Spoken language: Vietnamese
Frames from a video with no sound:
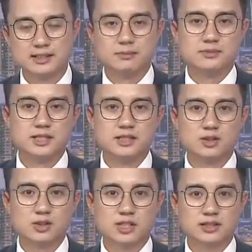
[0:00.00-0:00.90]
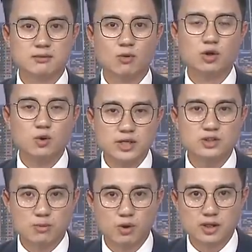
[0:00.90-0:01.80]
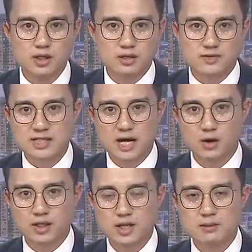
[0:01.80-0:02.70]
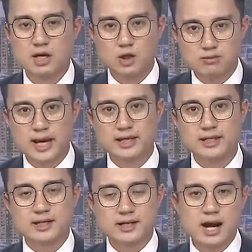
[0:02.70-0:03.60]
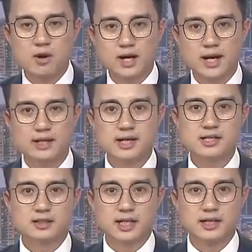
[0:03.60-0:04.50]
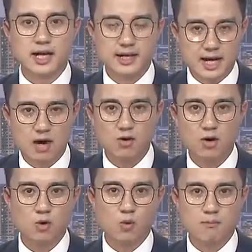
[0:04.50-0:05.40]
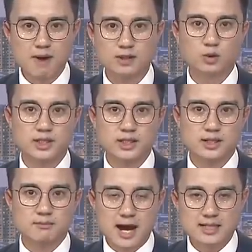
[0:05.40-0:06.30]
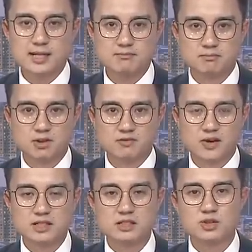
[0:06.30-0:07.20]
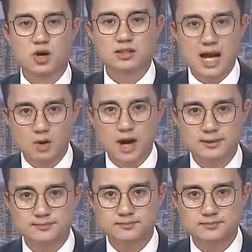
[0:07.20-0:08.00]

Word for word: Thậm chí nó trở thành mối nguy cho mỗi người và xã hội bởi lúc này karaoke đã trở thành nơi ẩn náu của ma túy, mại dâm và những trò thác loạn.